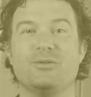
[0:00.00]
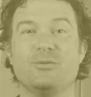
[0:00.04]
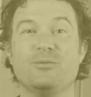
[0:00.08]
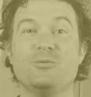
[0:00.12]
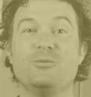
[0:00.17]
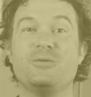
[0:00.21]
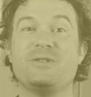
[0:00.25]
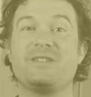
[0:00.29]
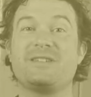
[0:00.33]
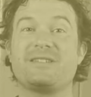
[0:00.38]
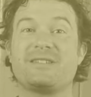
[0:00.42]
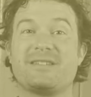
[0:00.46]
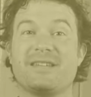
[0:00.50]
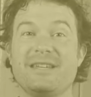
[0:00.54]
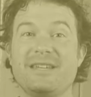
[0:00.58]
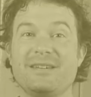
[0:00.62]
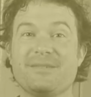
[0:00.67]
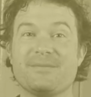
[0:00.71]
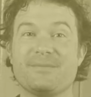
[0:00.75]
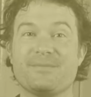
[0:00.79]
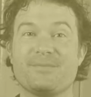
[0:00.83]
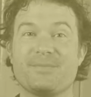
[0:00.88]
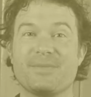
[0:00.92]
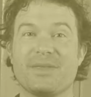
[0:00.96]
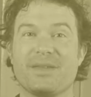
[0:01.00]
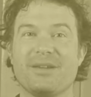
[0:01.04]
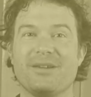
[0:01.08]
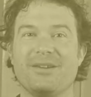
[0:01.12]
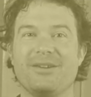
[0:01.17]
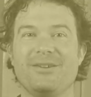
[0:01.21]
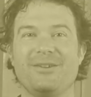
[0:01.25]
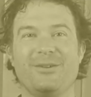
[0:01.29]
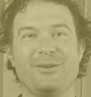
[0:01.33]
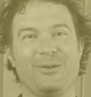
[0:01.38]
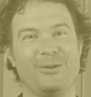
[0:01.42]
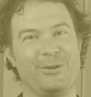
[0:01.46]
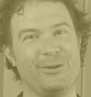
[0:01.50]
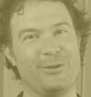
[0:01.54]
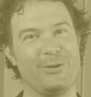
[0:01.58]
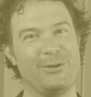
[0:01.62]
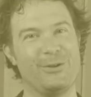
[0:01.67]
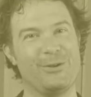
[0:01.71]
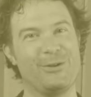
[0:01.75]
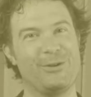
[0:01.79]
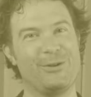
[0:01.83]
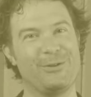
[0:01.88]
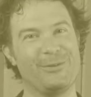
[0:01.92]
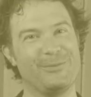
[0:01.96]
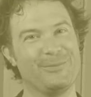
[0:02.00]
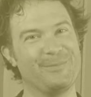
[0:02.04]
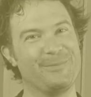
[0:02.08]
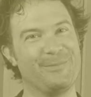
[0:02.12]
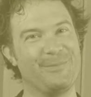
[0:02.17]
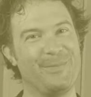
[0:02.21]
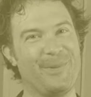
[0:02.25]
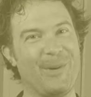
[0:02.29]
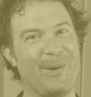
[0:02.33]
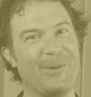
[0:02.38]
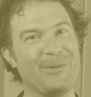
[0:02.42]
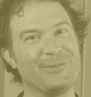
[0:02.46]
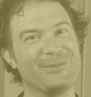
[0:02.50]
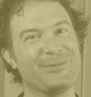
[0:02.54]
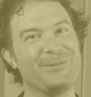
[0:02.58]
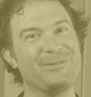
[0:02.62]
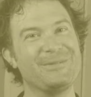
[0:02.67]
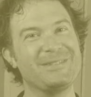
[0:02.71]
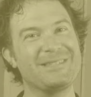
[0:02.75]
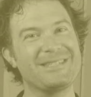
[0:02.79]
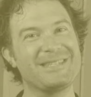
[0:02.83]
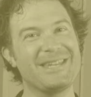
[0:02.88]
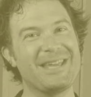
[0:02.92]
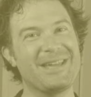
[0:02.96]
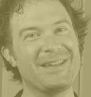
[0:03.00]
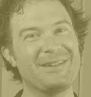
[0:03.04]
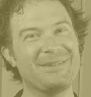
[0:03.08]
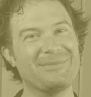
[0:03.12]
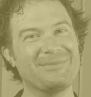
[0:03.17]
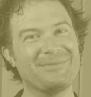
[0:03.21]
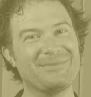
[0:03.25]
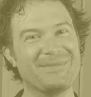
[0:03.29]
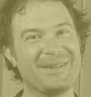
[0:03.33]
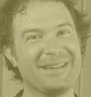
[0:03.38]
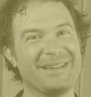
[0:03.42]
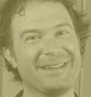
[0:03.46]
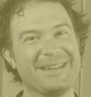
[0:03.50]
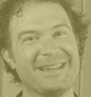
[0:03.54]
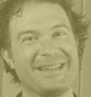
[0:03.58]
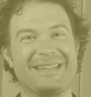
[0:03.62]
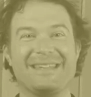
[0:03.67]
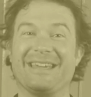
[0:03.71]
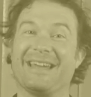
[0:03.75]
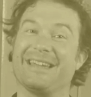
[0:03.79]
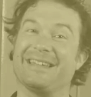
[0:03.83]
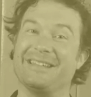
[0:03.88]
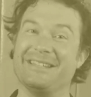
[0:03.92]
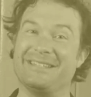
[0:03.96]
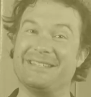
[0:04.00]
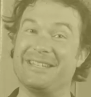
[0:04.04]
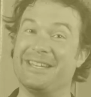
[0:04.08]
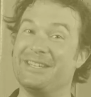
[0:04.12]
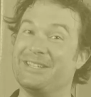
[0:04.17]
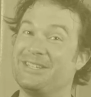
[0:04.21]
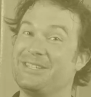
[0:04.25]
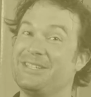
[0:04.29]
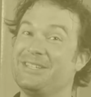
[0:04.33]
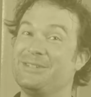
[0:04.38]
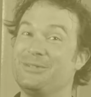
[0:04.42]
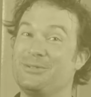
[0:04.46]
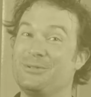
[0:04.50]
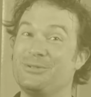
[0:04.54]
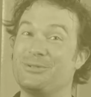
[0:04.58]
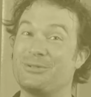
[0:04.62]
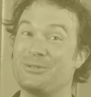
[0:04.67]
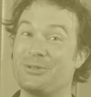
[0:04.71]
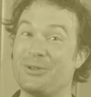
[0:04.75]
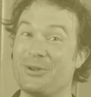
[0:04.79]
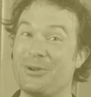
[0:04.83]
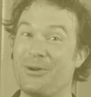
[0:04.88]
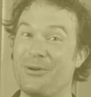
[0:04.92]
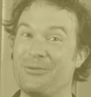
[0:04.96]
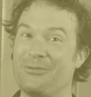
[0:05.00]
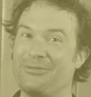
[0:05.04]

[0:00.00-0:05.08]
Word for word: Ou C. Le bon deuxième, car il s'agit du second